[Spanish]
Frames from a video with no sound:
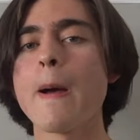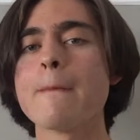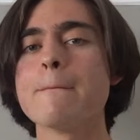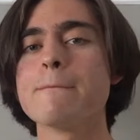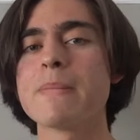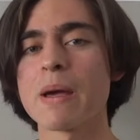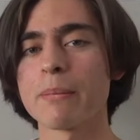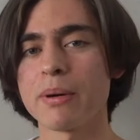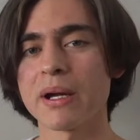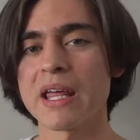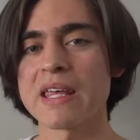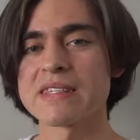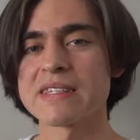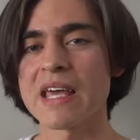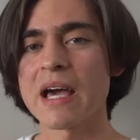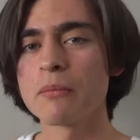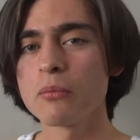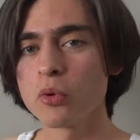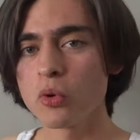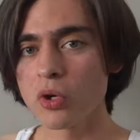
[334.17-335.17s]
Me
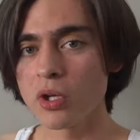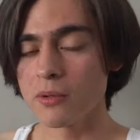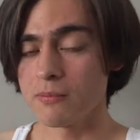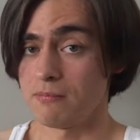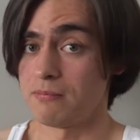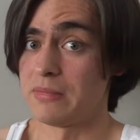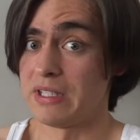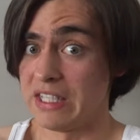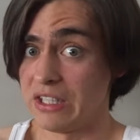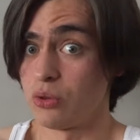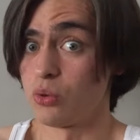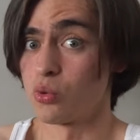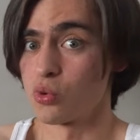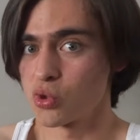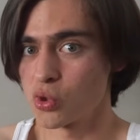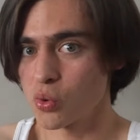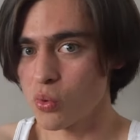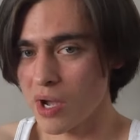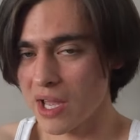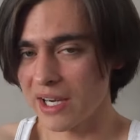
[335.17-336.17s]
parecía muy
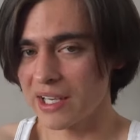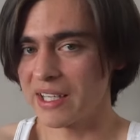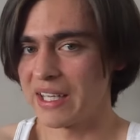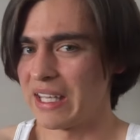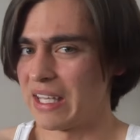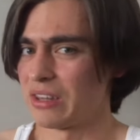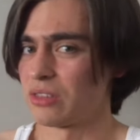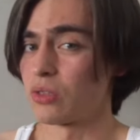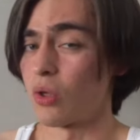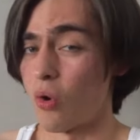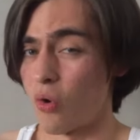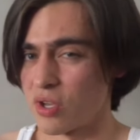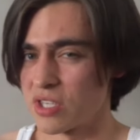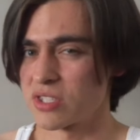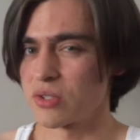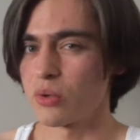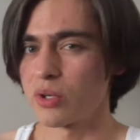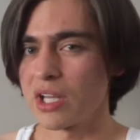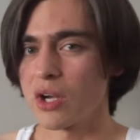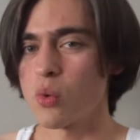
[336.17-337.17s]
inusual que Toy
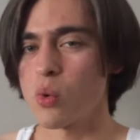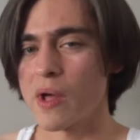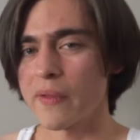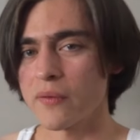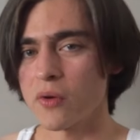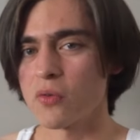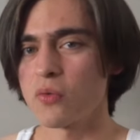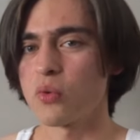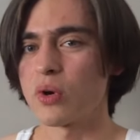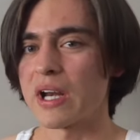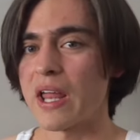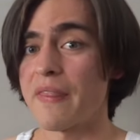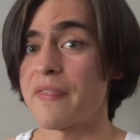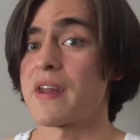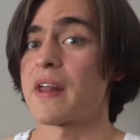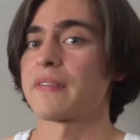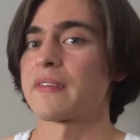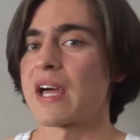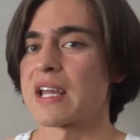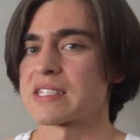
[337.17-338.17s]
Story 4 fuera a
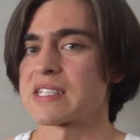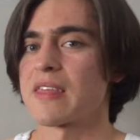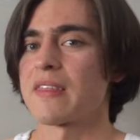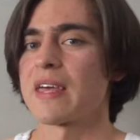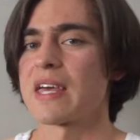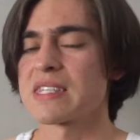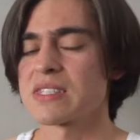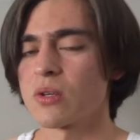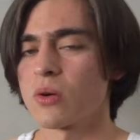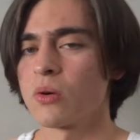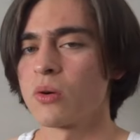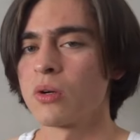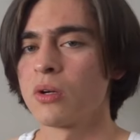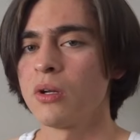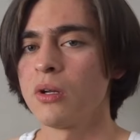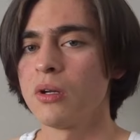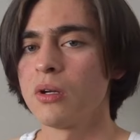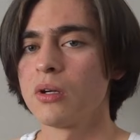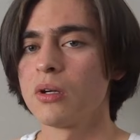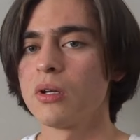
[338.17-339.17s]
tratarse de eso.
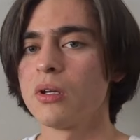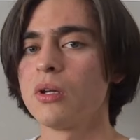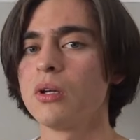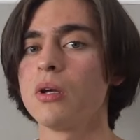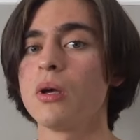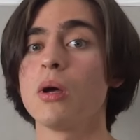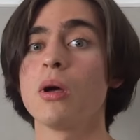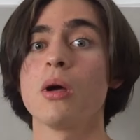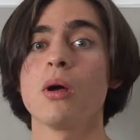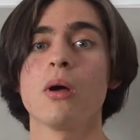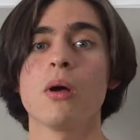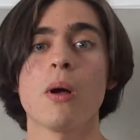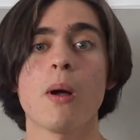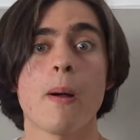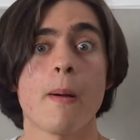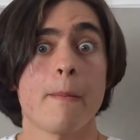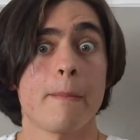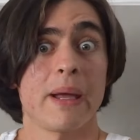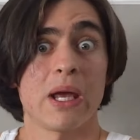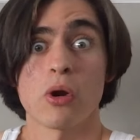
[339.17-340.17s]

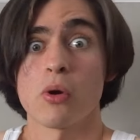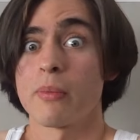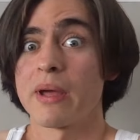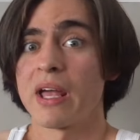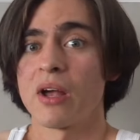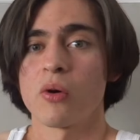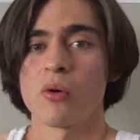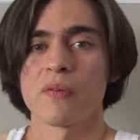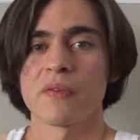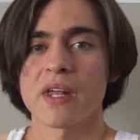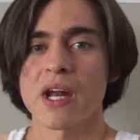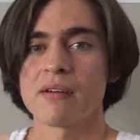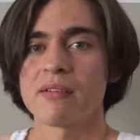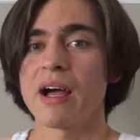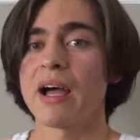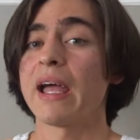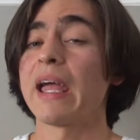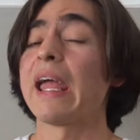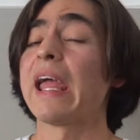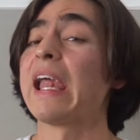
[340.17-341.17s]
Pero me
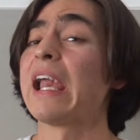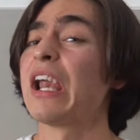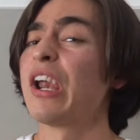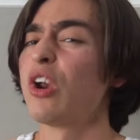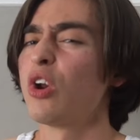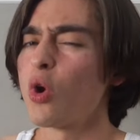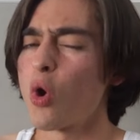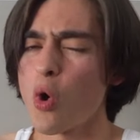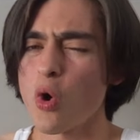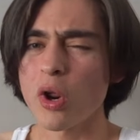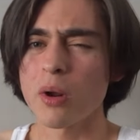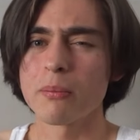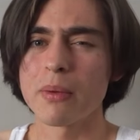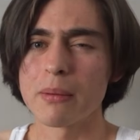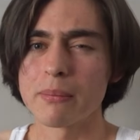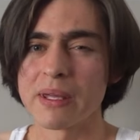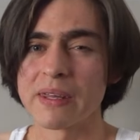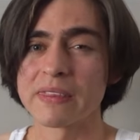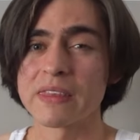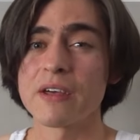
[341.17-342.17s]
encontraba
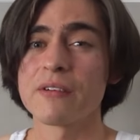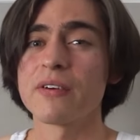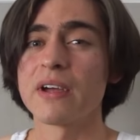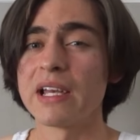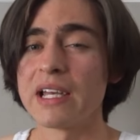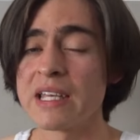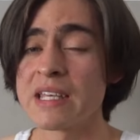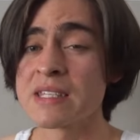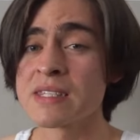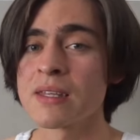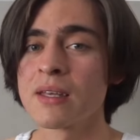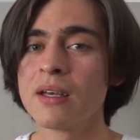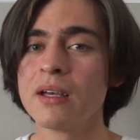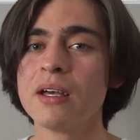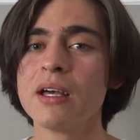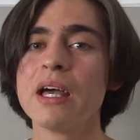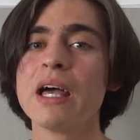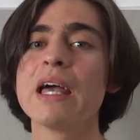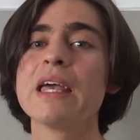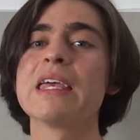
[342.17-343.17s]
enormemente feliz
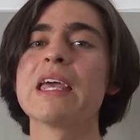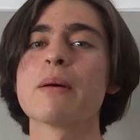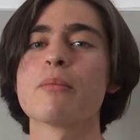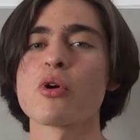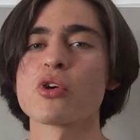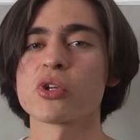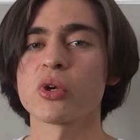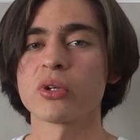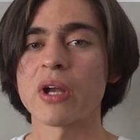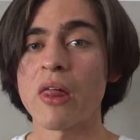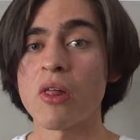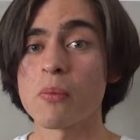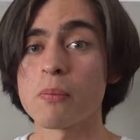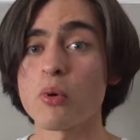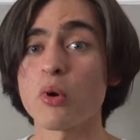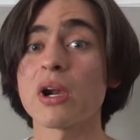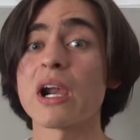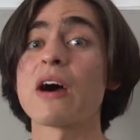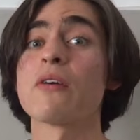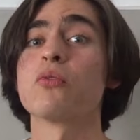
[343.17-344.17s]
y emocionado
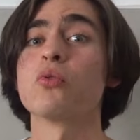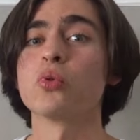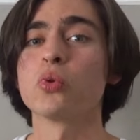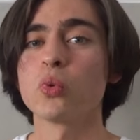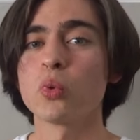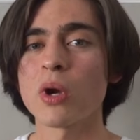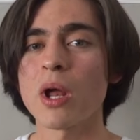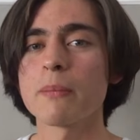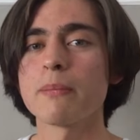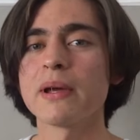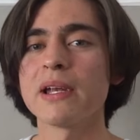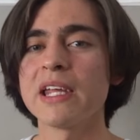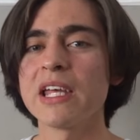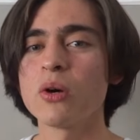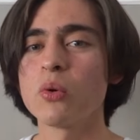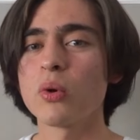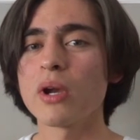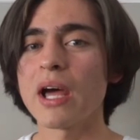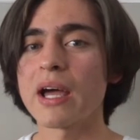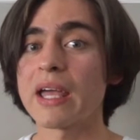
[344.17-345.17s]
por la futura
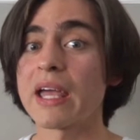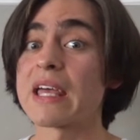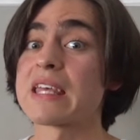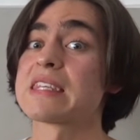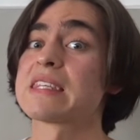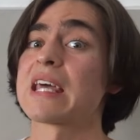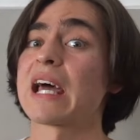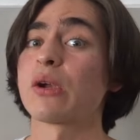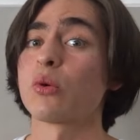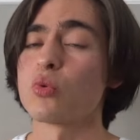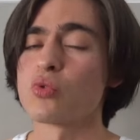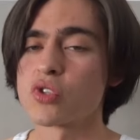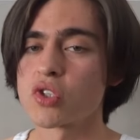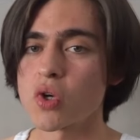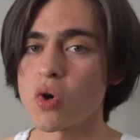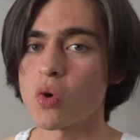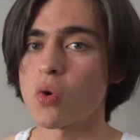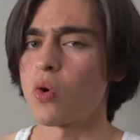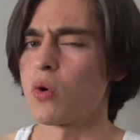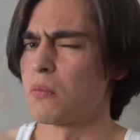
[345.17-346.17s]
película que se
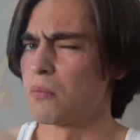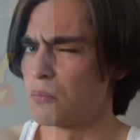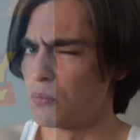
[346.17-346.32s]
anunció con